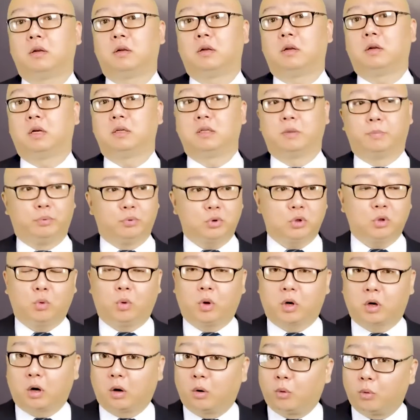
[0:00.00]
啊，这不是
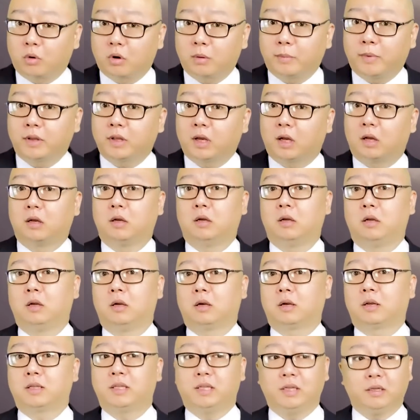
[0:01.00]
我这胡说八道，
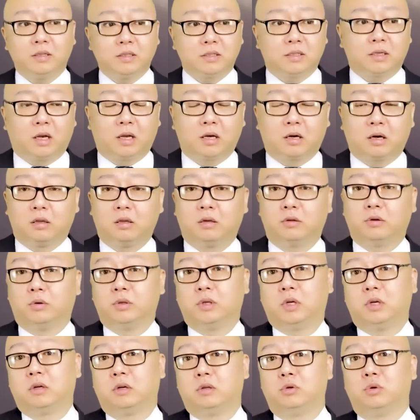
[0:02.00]
听起来可能
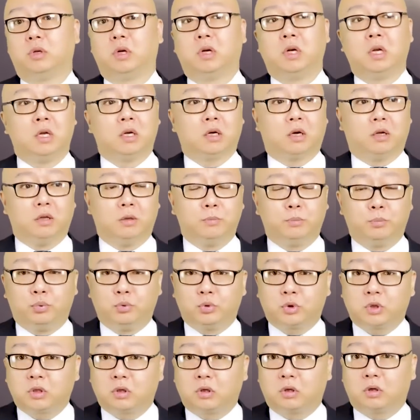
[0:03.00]
有些人可能觉得可能
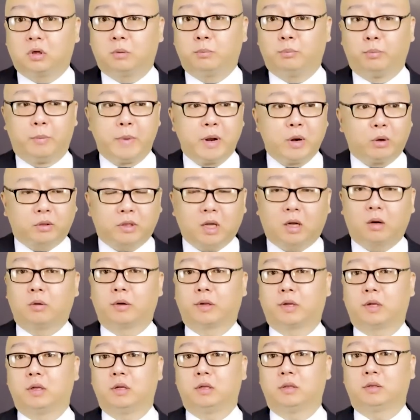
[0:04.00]
不是没有道
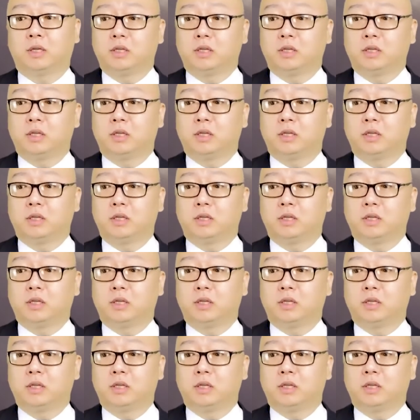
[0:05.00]
理，